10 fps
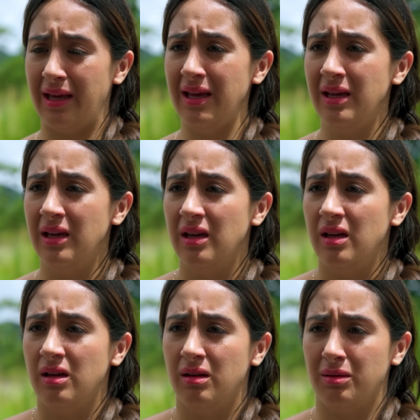¿Qué?
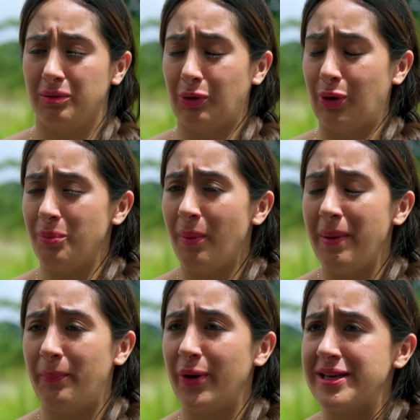¿Cómo
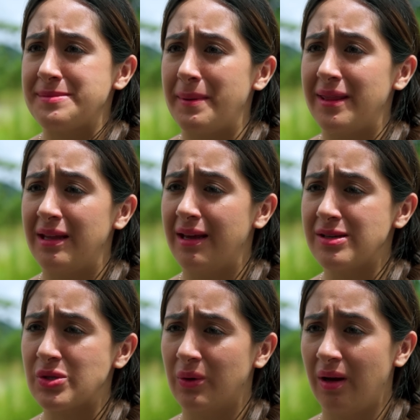me puedes pedir
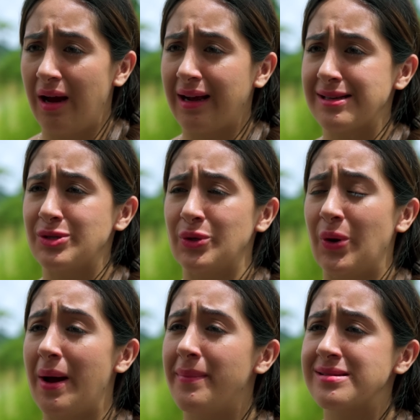eso? ¿Acaso
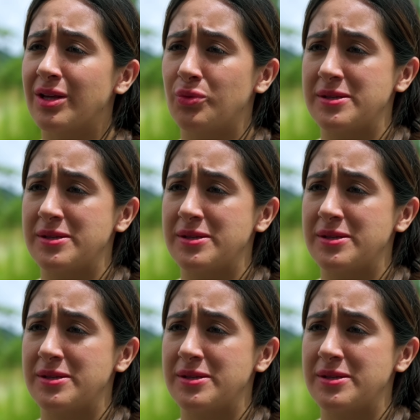no amas a tu